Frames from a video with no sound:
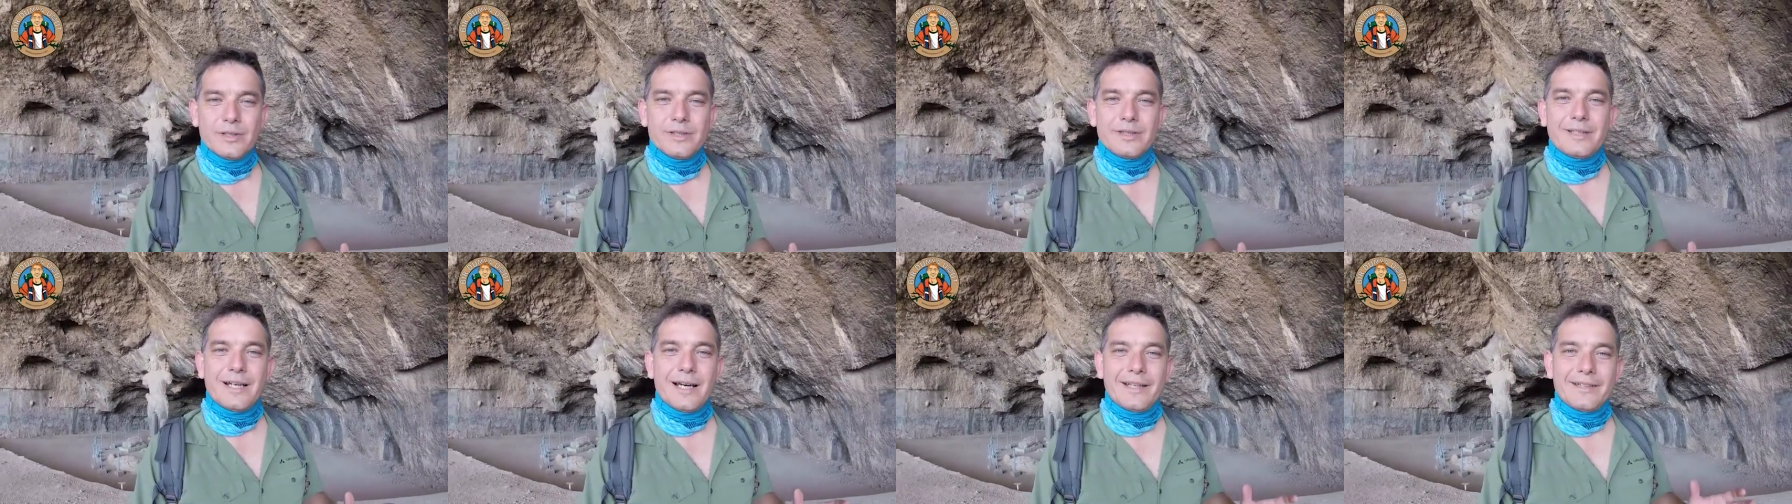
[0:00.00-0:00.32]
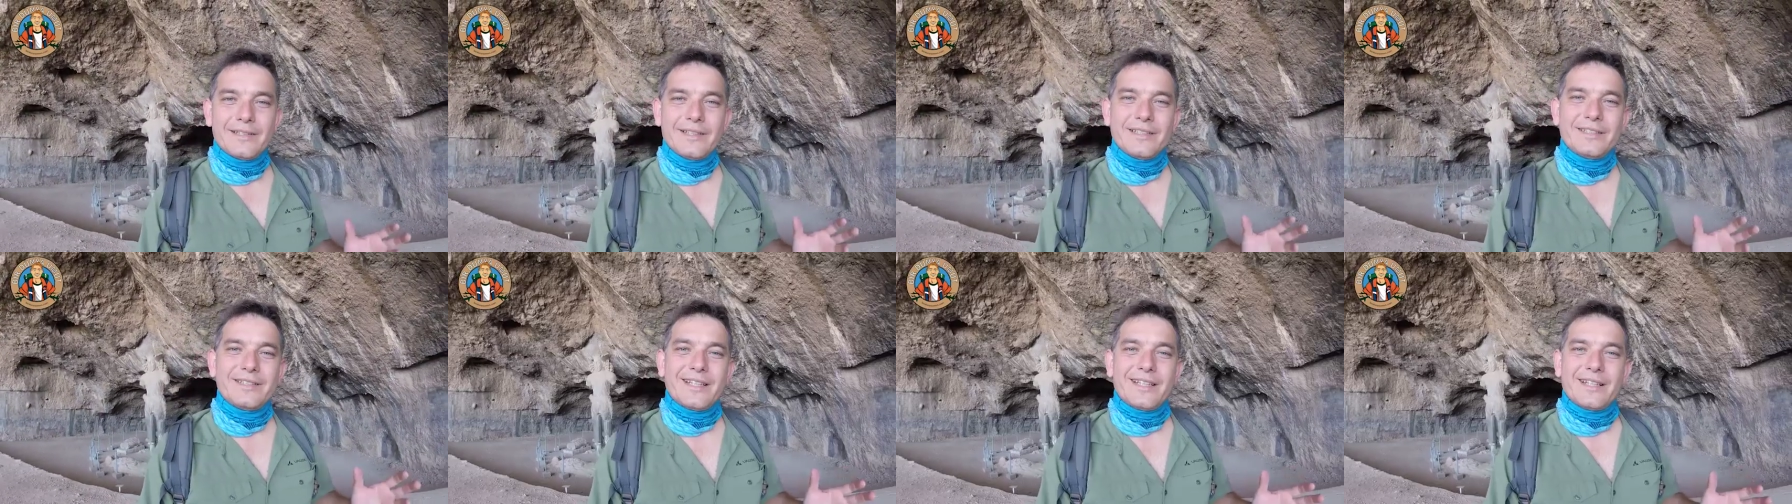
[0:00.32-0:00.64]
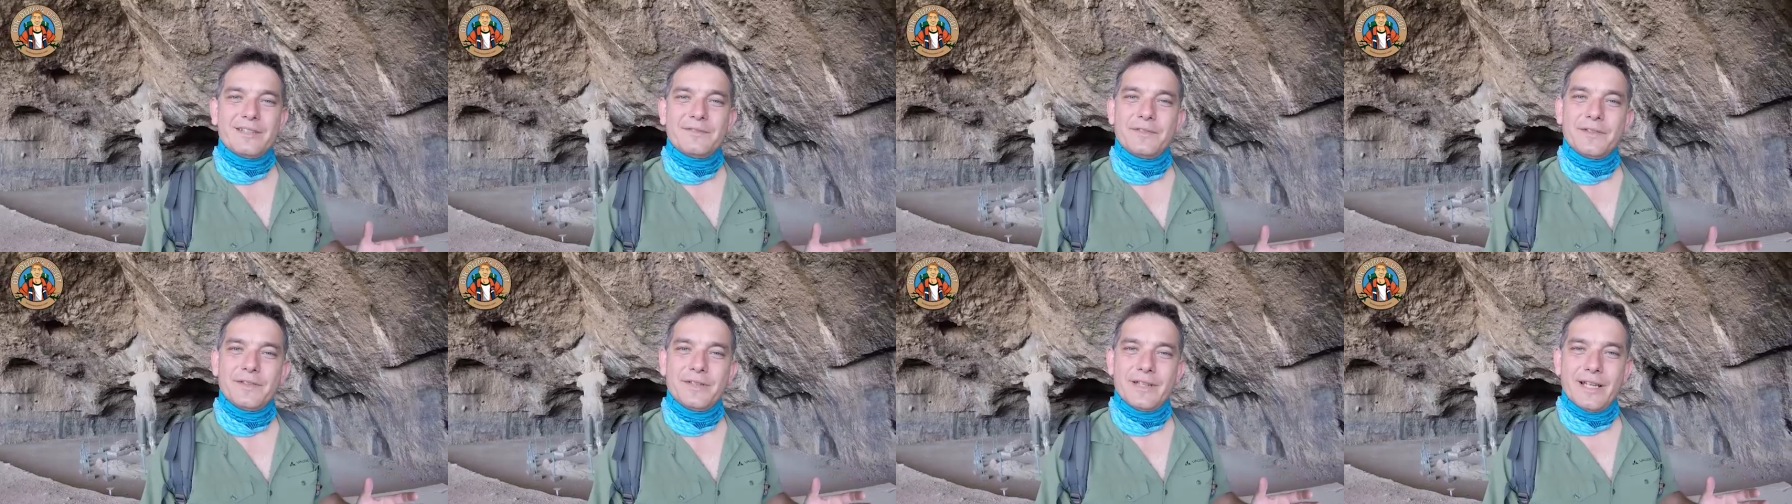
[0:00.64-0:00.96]
Tanrı
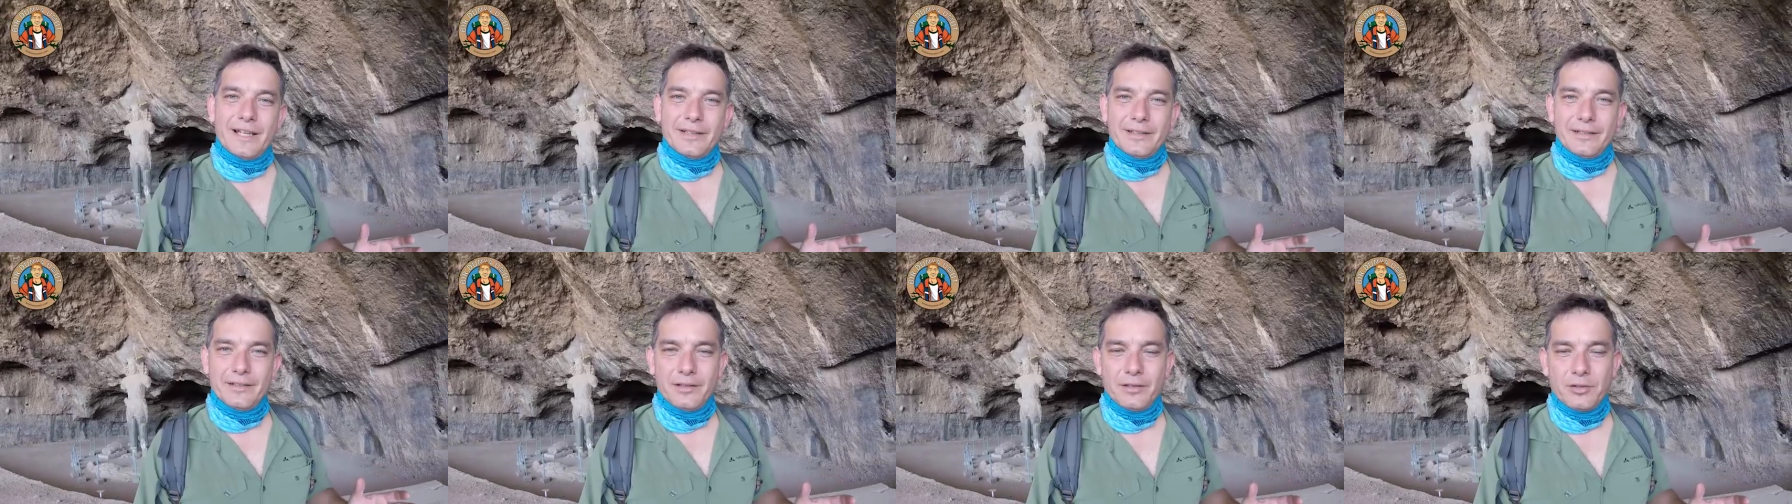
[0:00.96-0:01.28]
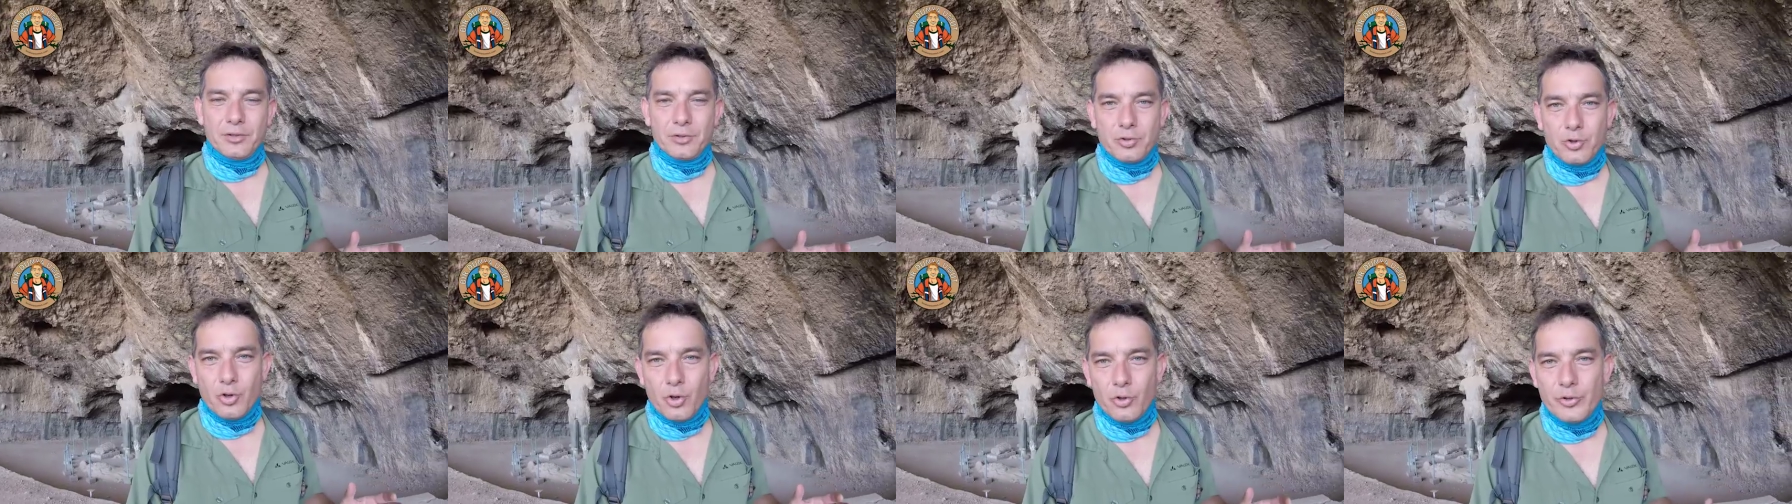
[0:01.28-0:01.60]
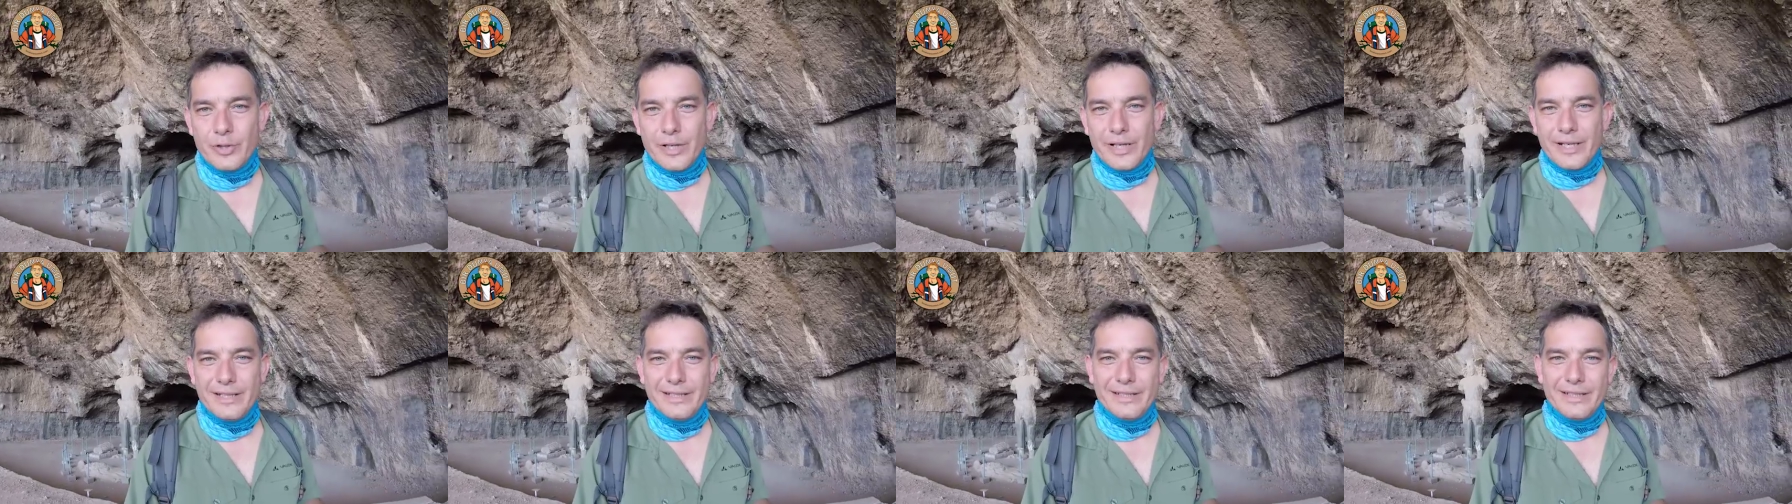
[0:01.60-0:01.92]
tarafından
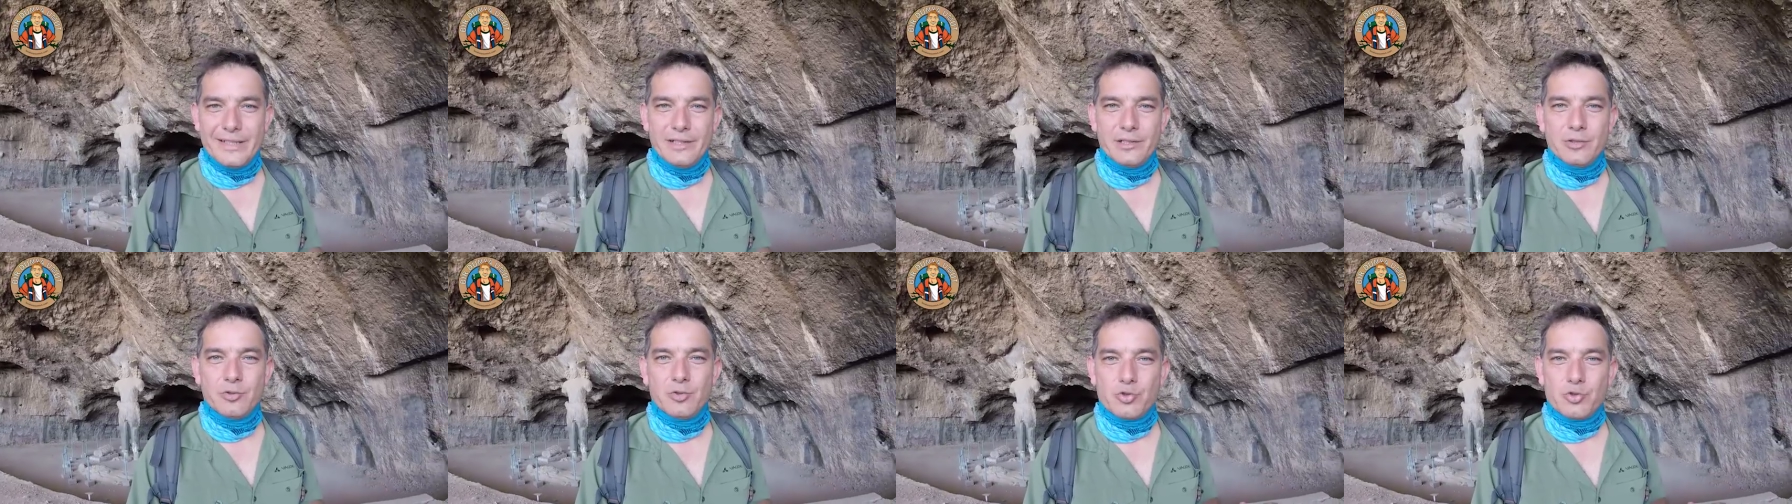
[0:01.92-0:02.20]
gönderildiğini